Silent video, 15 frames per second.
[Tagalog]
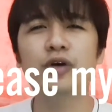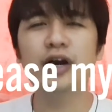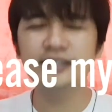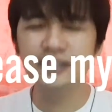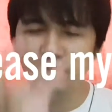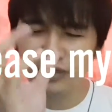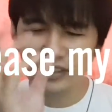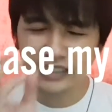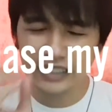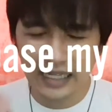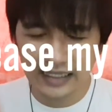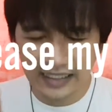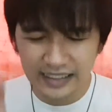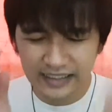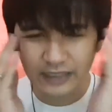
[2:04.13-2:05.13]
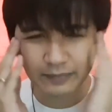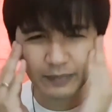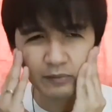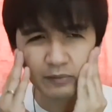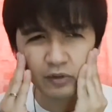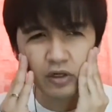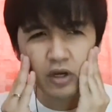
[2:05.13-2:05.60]
Kasi una sa lahat,
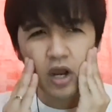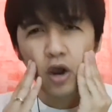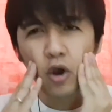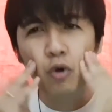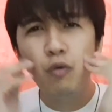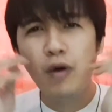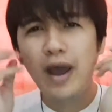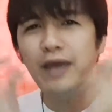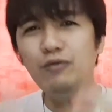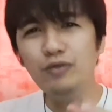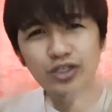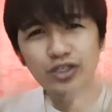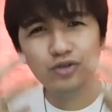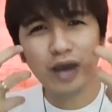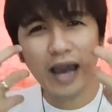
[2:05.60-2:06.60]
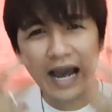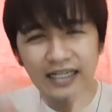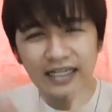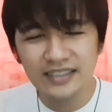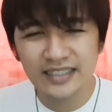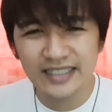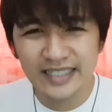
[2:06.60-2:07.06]
iisipin mo, why would you
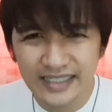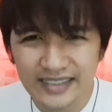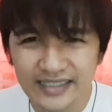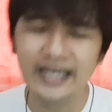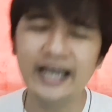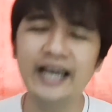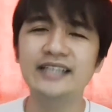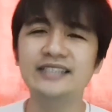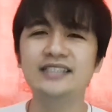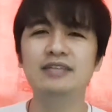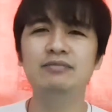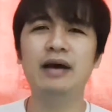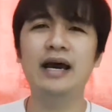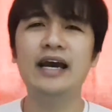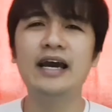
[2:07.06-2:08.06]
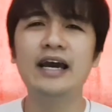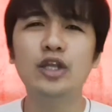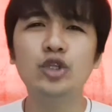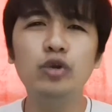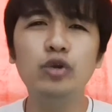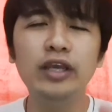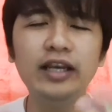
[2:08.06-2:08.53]
ask Jesus, di ba,
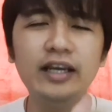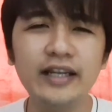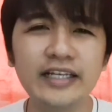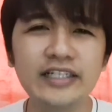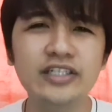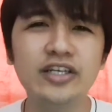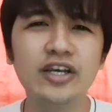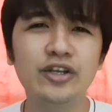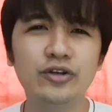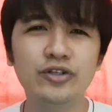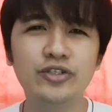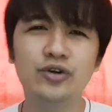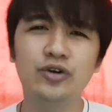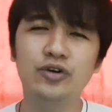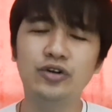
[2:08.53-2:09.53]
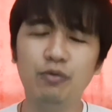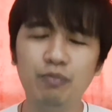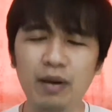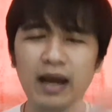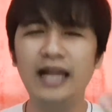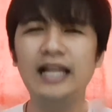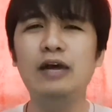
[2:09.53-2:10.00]
to increase your sorrow?
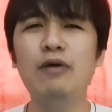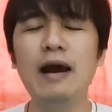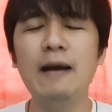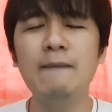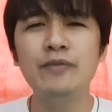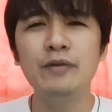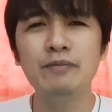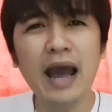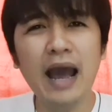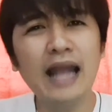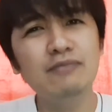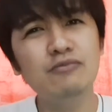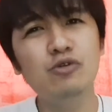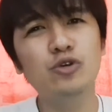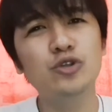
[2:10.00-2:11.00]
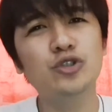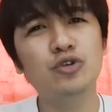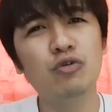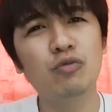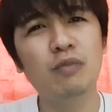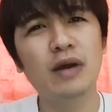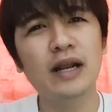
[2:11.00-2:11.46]
Pangalawa, bakit mo
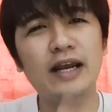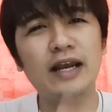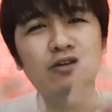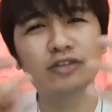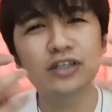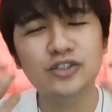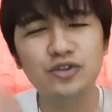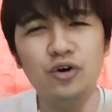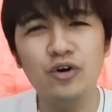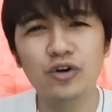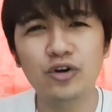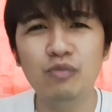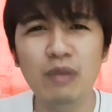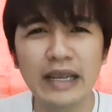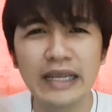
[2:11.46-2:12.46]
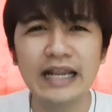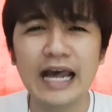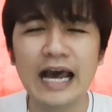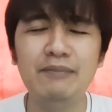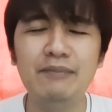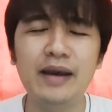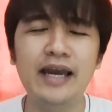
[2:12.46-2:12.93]
gustong magkaroon ng sorrow,
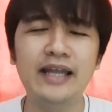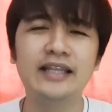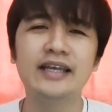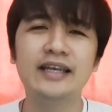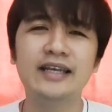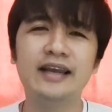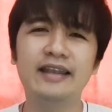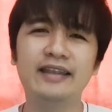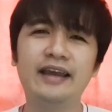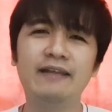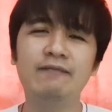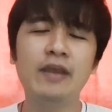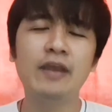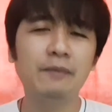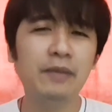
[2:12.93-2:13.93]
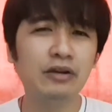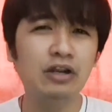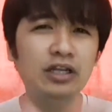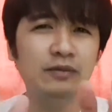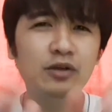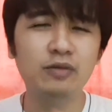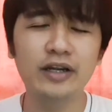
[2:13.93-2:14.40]
mahirapan, ganyan? Pero
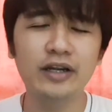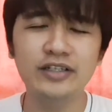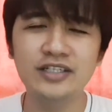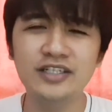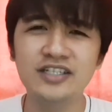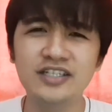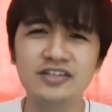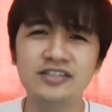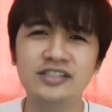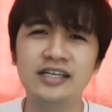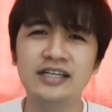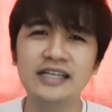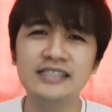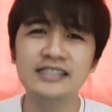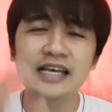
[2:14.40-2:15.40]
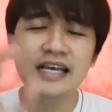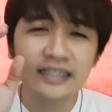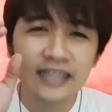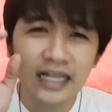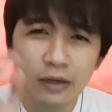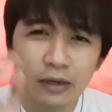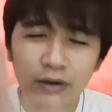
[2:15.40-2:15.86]
alam niyo, brothers and sisters in Christ,
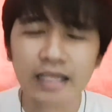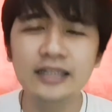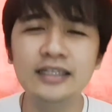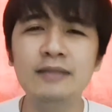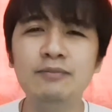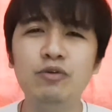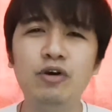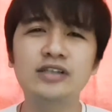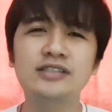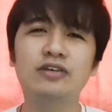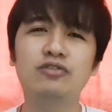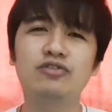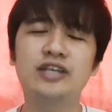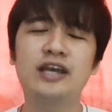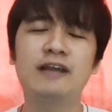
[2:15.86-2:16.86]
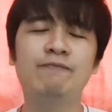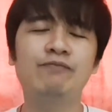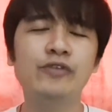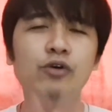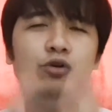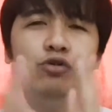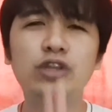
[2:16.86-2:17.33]
dalawa lang din po ang sagot niyan.
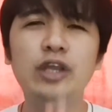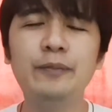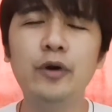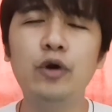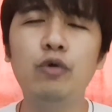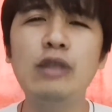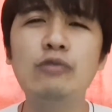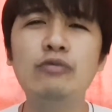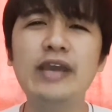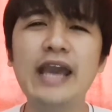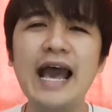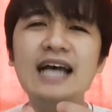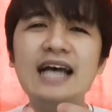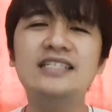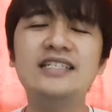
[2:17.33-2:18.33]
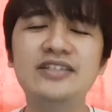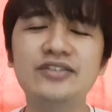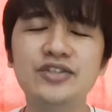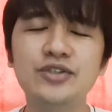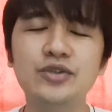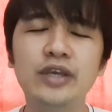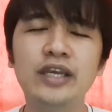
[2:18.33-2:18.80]
Una po, when we ask
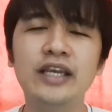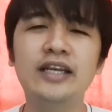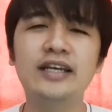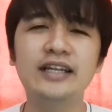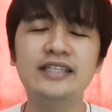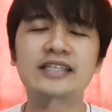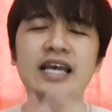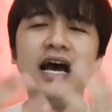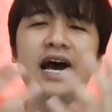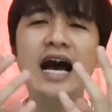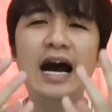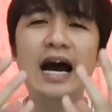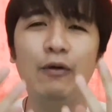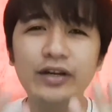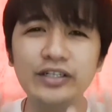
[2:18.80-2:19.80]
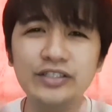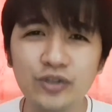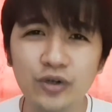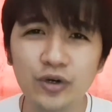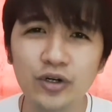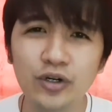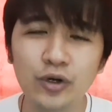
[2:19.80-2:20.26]
Jesus to increase our
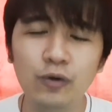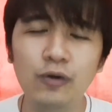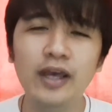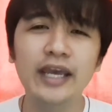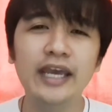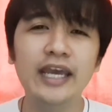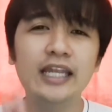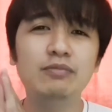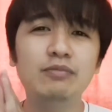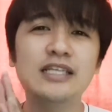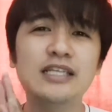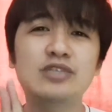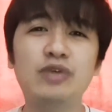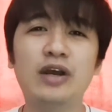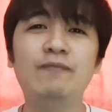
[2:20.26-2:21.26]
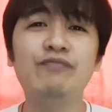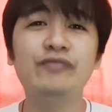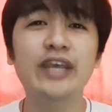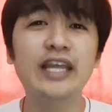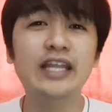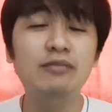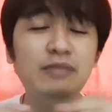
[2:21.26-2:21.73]
sorrow, it means what?
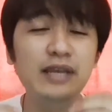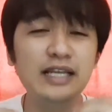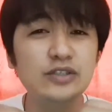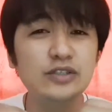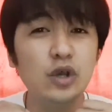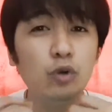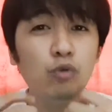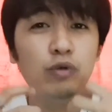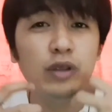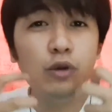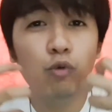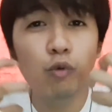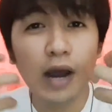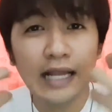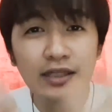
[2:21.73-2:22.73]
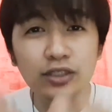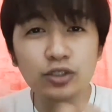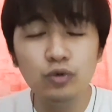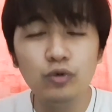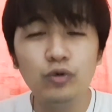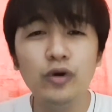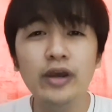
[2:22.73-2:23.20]
It means we want
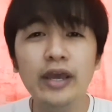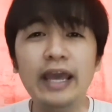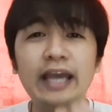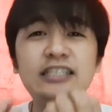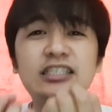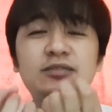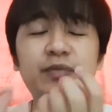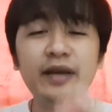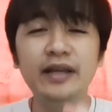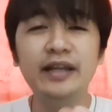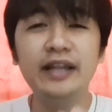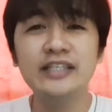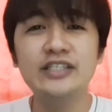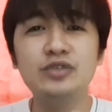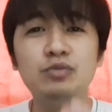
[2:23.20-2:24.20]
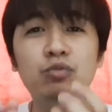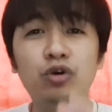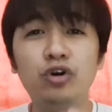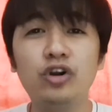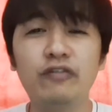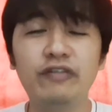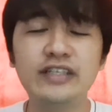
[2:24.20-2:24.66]
to experience more
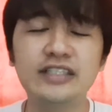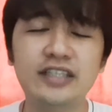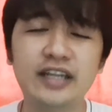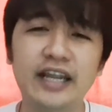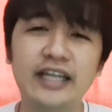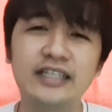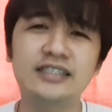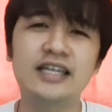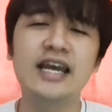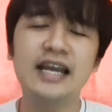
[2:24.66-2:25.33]
of His strength.